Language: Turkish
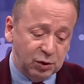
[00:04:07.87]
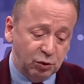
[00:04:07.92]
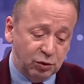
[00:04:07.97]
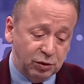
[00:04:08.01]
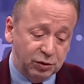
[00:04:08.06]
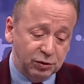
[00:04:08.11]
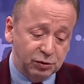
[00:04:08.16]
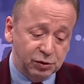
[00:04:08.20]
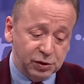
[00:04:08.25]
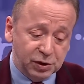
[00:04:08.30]

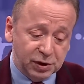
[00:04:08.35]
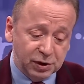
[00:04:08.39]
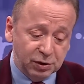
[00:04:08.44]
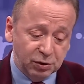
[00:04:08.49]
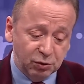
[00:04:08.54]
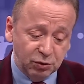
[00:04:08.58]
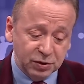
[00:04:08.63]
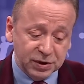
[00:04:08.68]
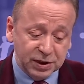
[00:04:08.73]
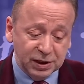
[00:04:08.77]
Okan Hoca
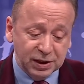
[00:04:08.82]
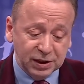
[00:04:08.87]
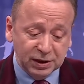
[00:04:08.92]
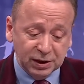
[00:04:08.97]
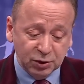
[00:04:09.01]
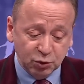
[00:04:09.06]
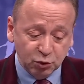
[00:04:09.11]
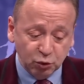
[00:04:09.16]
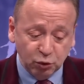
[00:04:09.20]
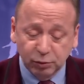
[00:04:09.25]

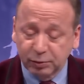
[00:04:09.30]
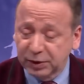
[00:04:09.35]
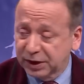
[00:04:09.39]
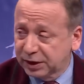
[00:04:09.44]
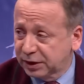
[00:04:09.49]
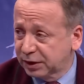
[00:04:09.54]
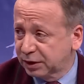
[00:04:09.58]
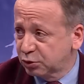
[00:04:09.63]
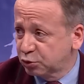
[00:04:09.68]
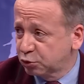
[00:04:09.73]
özellikle sol
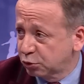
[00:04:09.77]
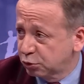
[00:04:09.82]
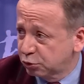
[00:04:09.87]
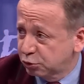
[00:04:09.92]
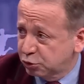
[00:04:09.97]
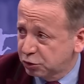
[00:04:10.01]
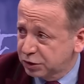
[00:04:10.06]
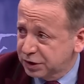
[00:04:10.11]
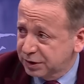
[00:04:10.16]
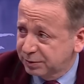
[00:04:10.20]
bekteki
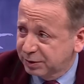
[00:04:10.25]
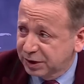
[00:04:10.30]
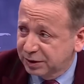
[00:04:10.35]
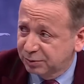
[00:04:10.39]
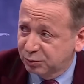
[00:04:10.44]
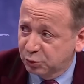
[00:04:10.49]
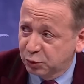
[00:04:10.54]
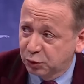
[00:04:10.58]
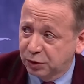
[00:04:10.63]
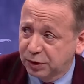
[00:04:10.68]
sorunu
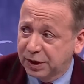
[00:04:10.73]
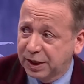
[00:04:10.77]
çözemedim diyor.